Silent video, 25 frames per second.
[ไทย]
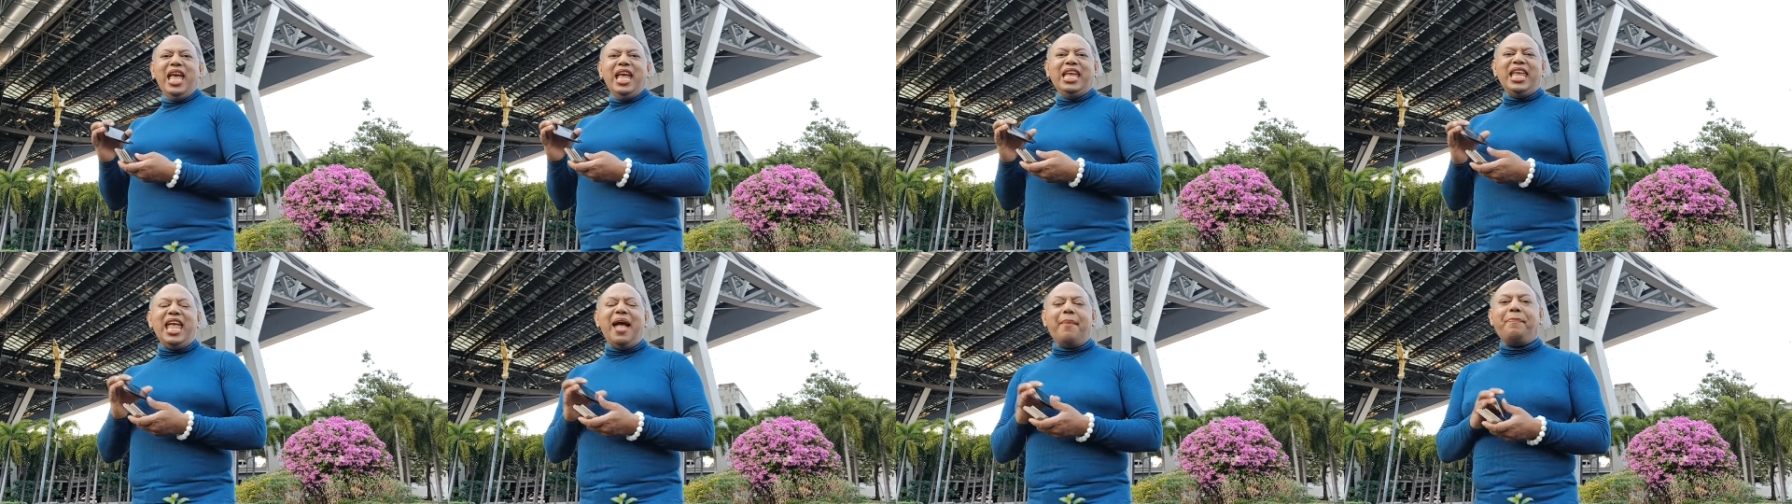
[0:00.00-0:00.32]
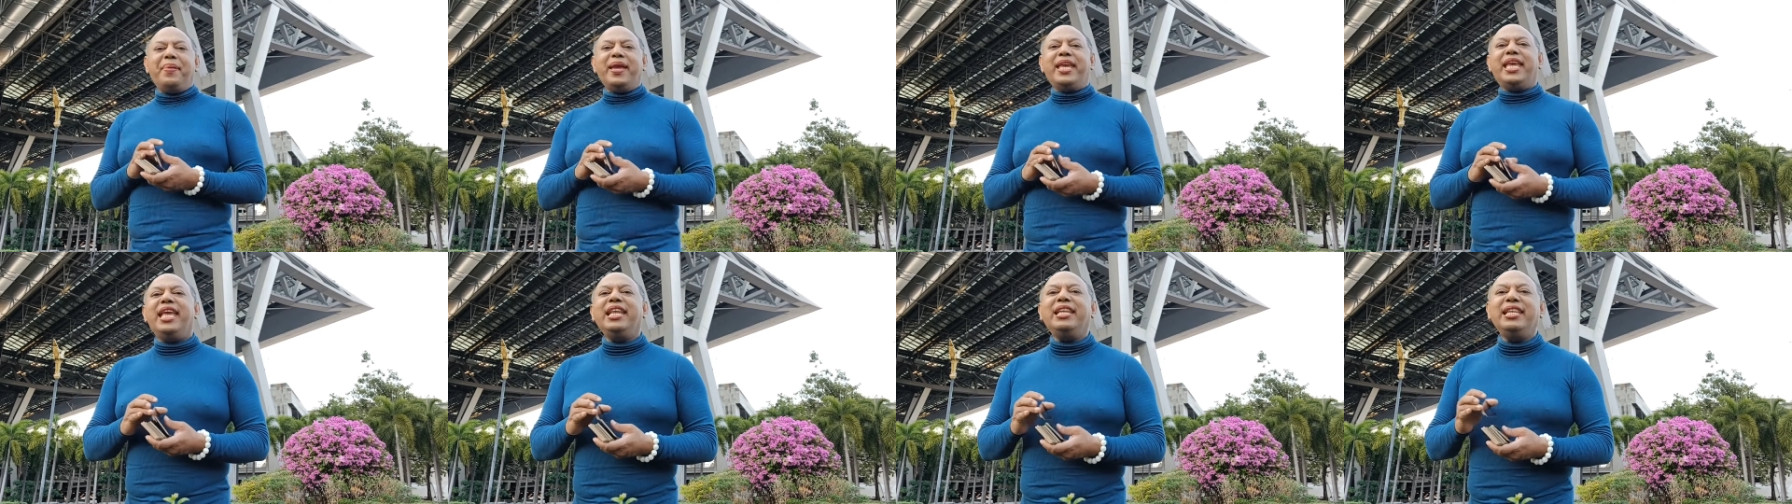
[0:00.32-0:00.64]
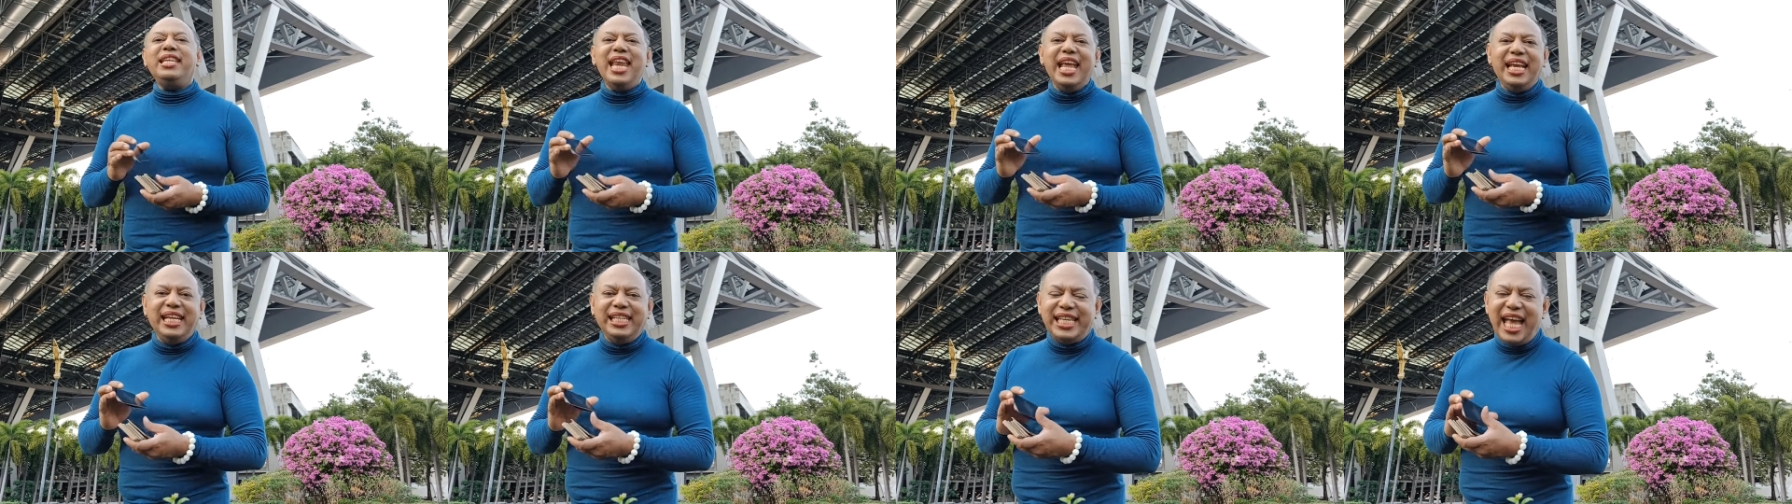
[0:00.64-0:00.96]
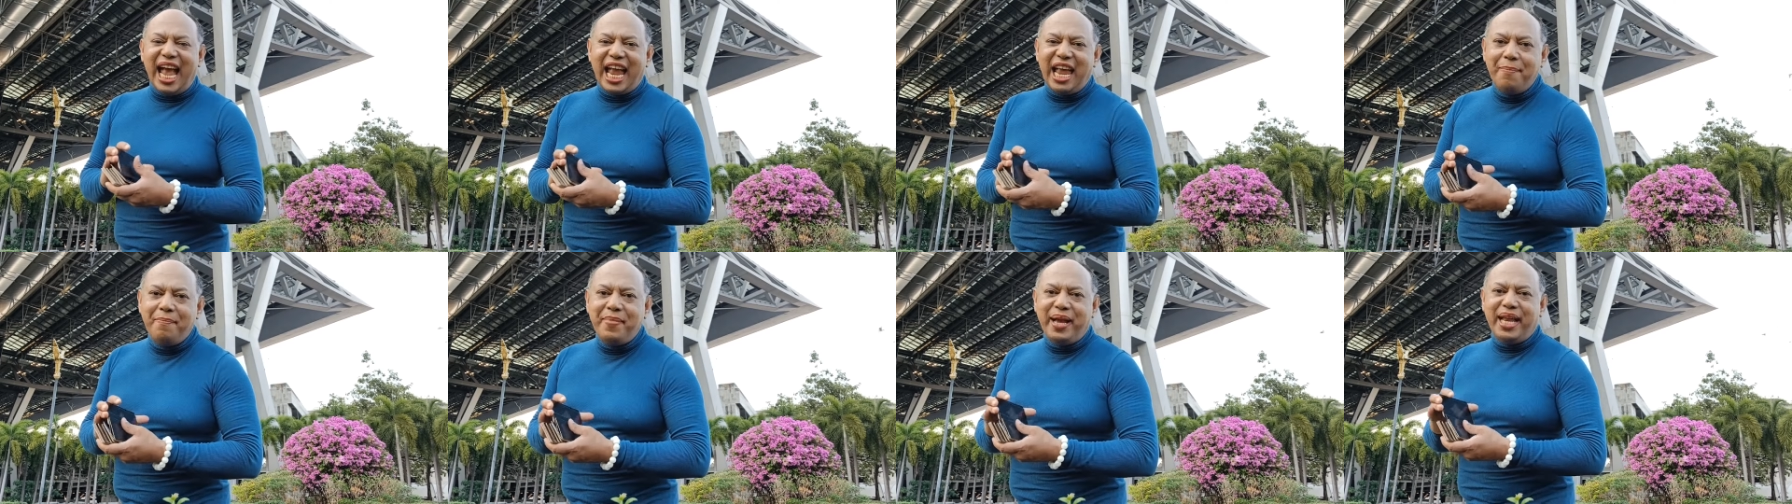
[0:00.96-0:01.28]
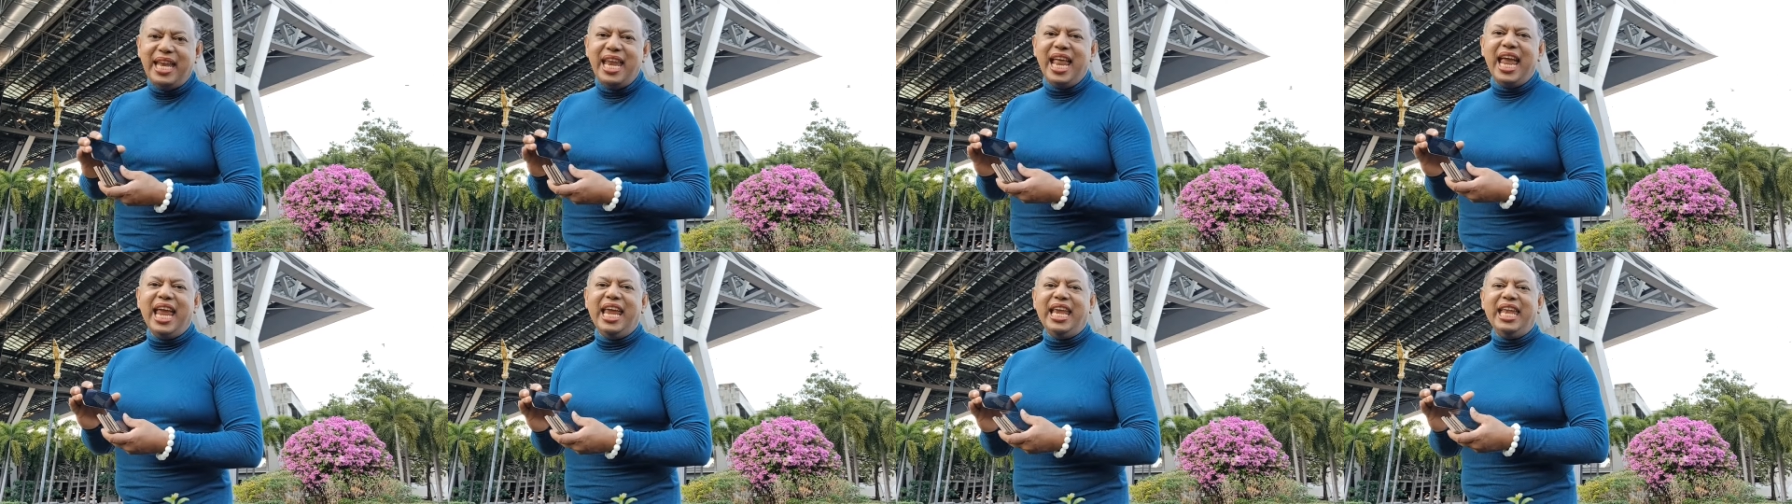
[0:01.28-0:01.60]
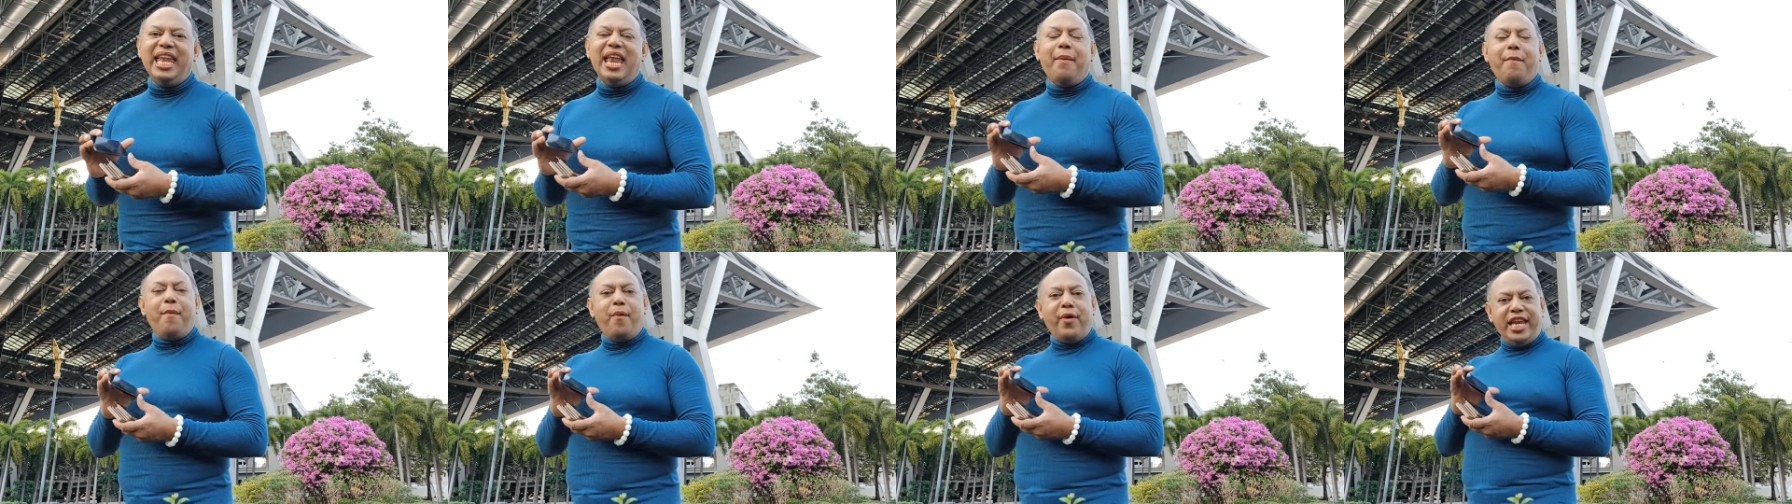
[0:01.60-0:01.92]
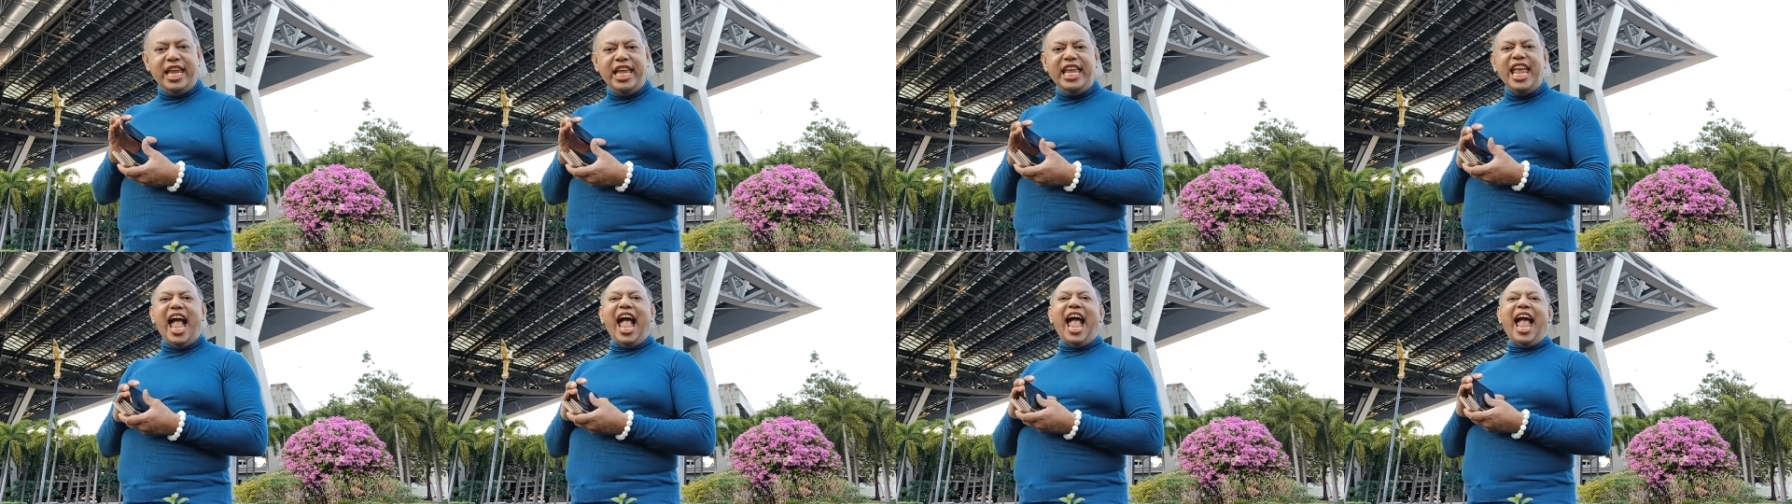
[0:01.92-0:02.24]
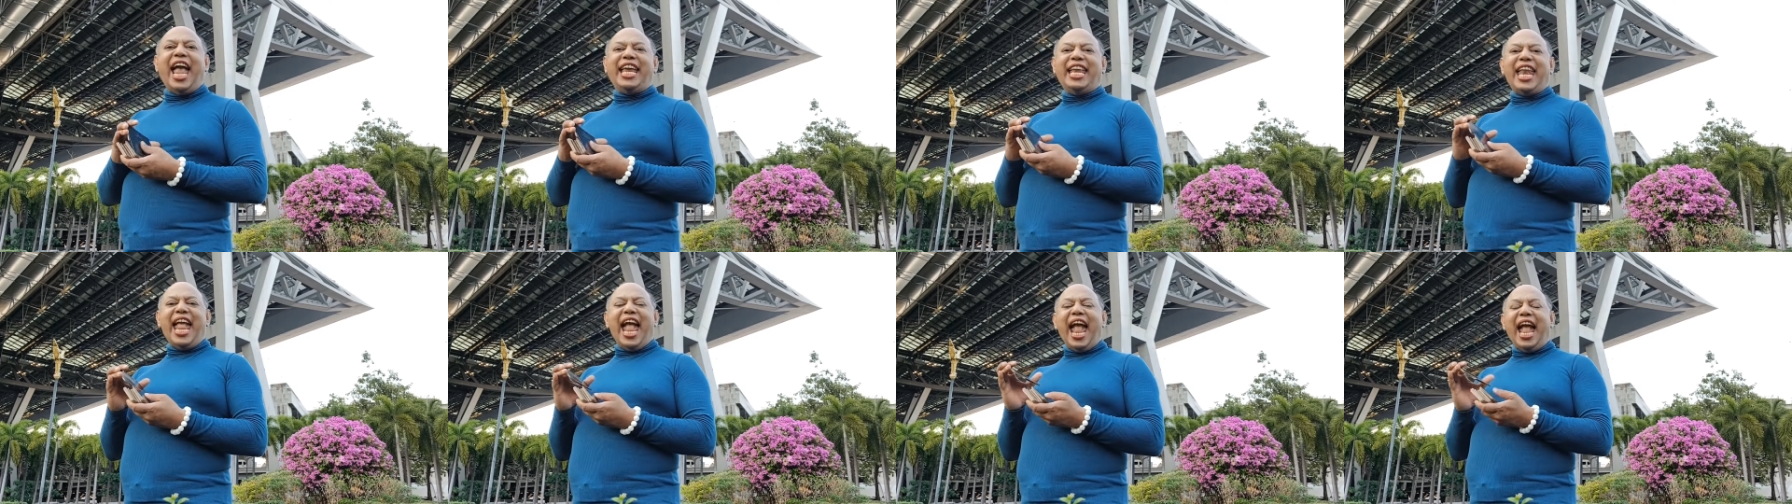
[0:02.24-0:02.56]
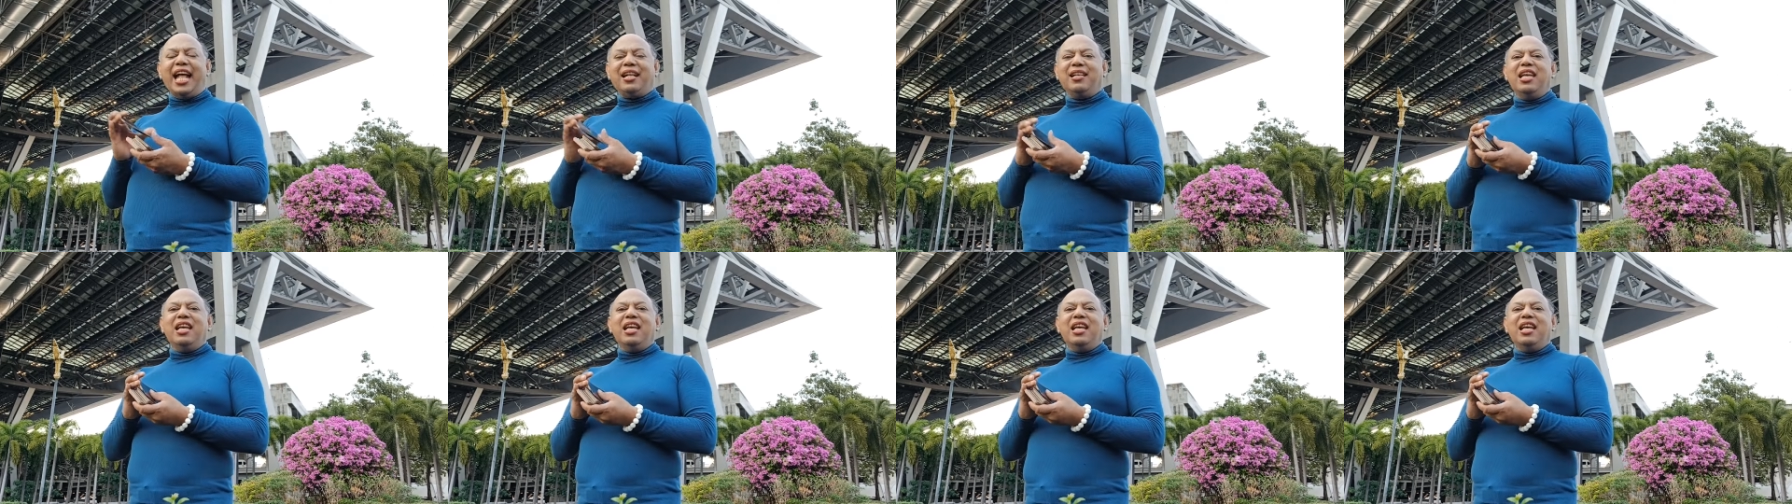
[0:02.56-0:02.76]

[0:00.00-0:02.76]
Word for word: อย่าไปคิดในใจเหมือนในนำอนิยายนะ